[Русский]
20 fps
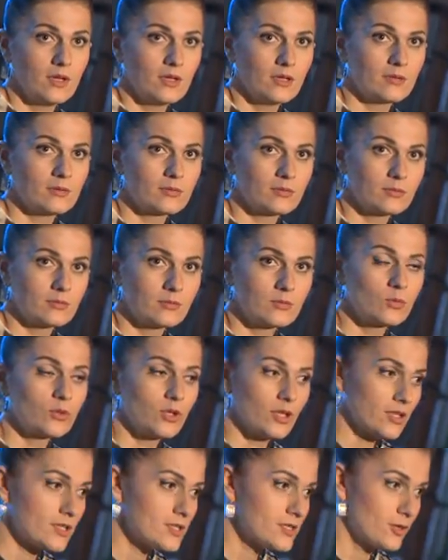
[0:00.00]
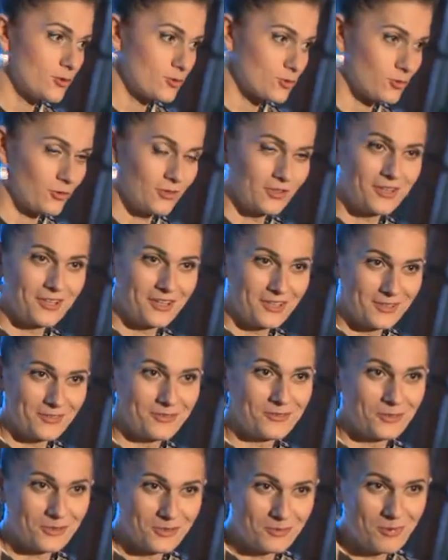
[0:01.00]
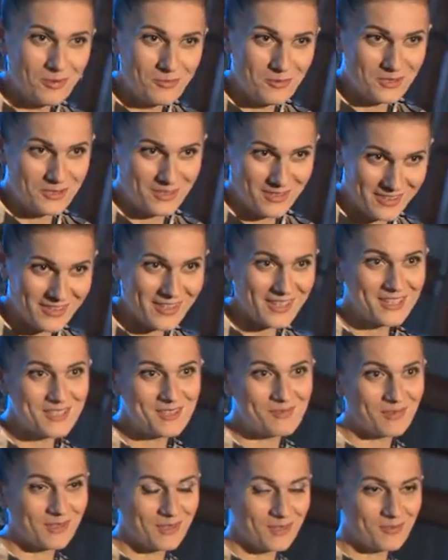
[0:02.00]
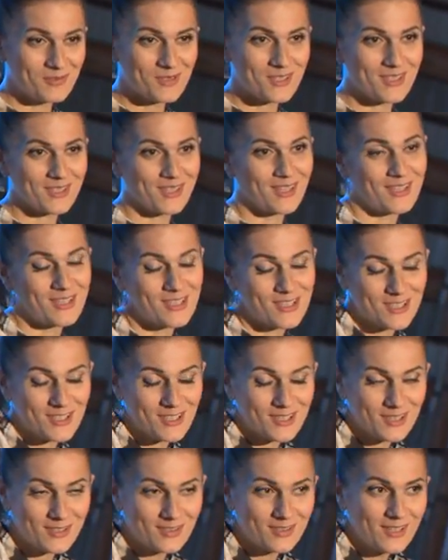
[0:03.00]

э, ну, я надеюсь, что я дарила в тот момент радость, потому что, конечно,